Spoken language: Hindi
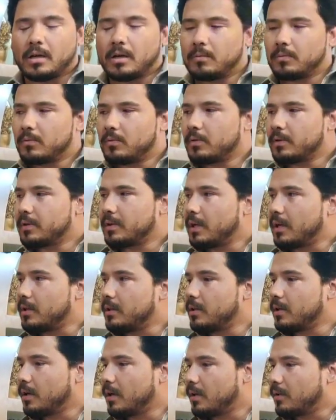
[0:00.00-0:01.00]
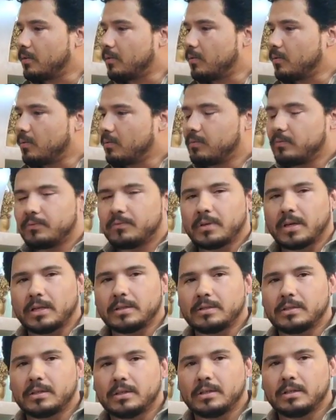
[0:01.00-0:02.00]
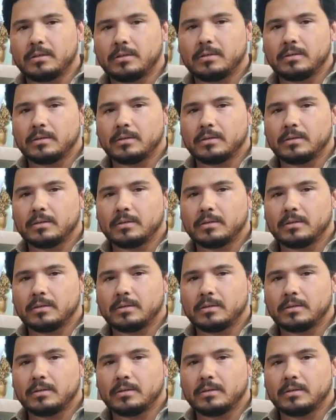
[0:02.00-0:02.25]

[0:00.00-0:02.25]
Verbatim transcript: आपको डिज़ाइन दिखाता हूँ फैंसी